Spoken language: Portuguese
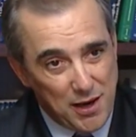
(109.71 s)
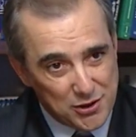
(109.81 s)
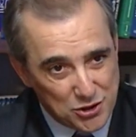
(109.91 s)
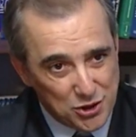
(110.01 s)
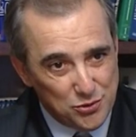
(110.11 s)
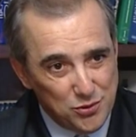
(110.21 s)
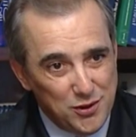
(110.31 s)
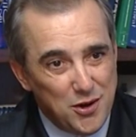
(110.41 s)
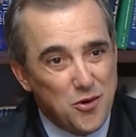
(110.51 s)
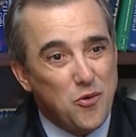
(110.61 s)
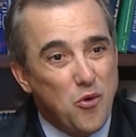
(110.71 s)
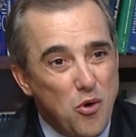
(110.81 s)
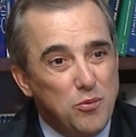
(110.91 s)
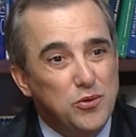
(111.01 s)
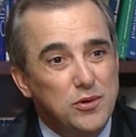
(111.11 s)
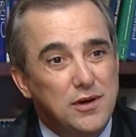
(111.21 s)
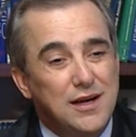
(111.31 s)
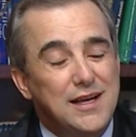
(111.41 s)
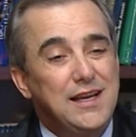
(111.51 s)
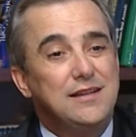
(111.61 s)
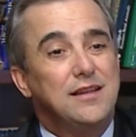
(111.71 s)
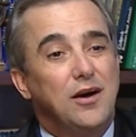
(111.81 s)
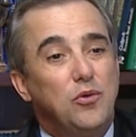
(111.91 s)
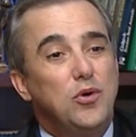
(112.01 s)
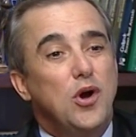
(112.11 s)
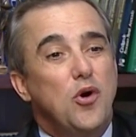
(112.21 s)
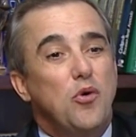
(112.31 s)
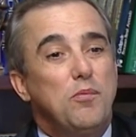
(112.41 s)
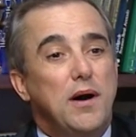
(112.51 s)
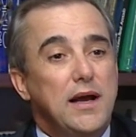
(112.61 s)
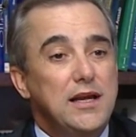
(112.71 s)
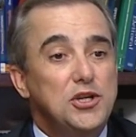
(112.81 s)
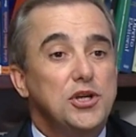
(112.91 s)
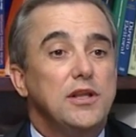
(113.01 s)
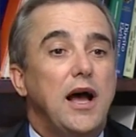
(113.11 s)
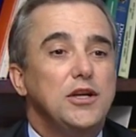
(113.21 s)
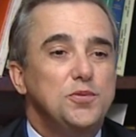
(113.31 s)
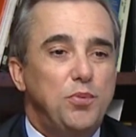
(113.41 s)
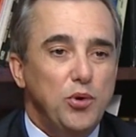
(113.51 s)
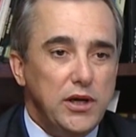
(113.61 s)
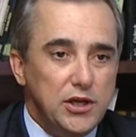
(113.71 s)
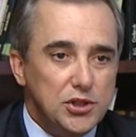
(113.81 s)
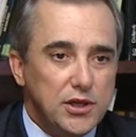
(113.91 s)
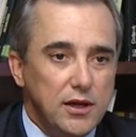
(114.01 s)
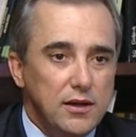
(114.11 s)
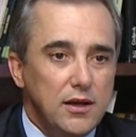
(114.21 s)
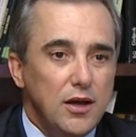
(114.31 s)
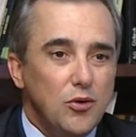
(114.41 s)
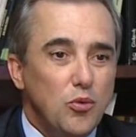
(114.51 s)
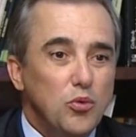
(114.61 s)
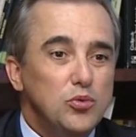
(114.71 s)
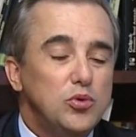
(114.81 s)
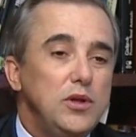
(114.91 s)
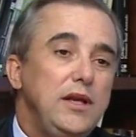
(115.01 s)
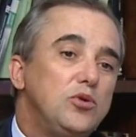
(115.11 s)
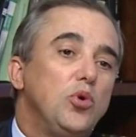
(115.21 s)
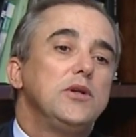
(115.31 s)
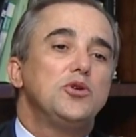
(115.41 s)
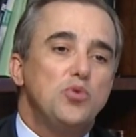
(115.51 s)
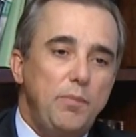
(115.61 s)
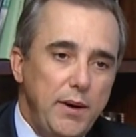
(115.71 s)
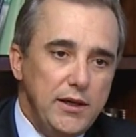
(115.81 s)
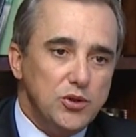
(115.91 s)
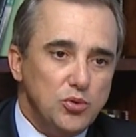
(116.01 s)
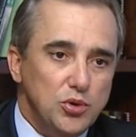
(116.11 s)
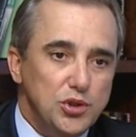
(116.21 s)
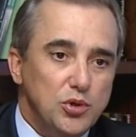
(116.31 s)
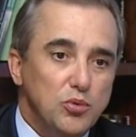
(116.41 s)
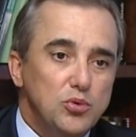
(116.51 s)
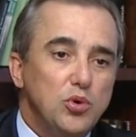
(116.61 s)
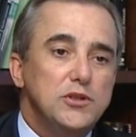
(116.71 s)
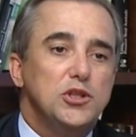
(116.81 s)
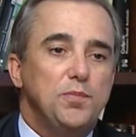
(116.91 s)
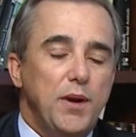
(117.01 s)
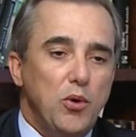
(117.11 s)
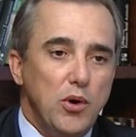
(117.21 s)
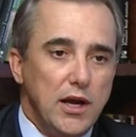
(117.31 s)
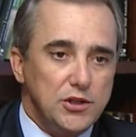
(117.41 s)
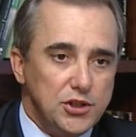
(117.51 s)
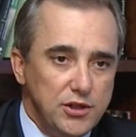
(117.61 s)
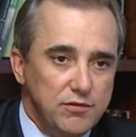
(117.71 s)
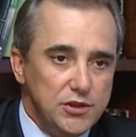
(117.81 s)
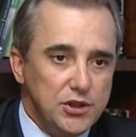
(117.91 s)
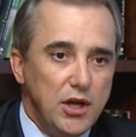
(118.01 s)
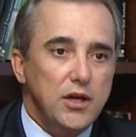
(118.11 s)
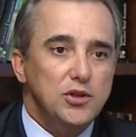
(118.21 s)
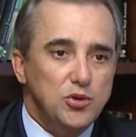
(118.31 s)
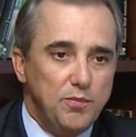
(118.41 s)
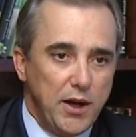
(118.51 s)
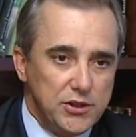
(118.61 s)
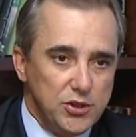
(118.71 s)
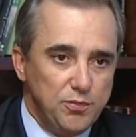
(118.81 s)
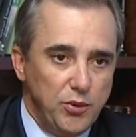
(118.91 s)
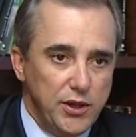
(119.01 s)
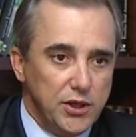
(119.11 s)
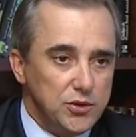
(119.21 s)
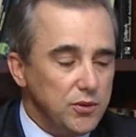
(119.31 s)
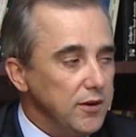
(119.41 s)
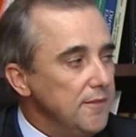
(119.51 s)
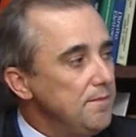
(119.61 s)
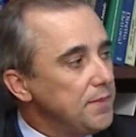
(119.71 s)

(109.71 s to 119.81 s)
partido como, então, uma entidade política com, em toda a sua plenitude, com todas as prerrogativas de um partido político.